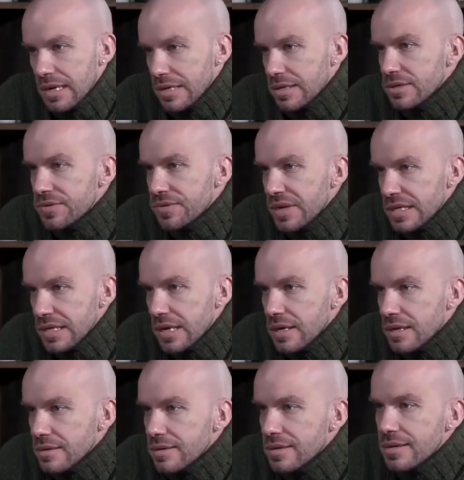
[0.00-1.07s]
Родился в
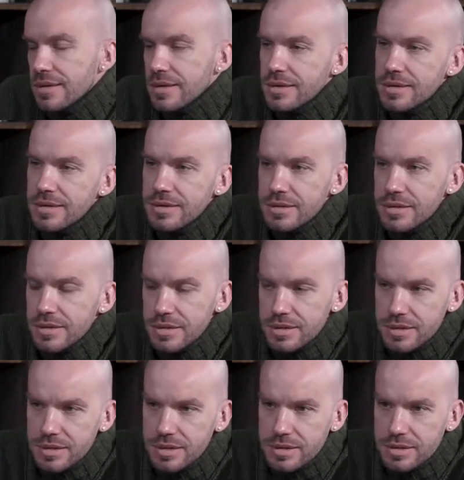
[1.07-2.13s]
Казани.
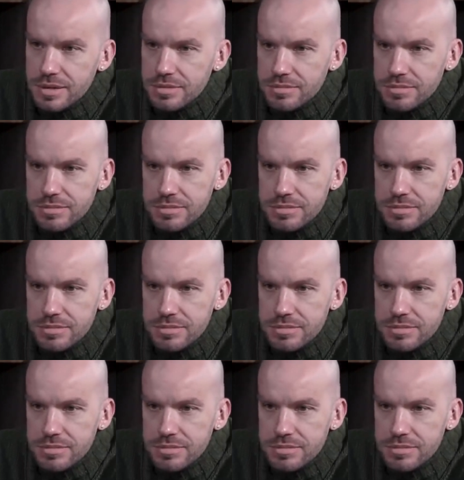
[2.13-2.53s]
А,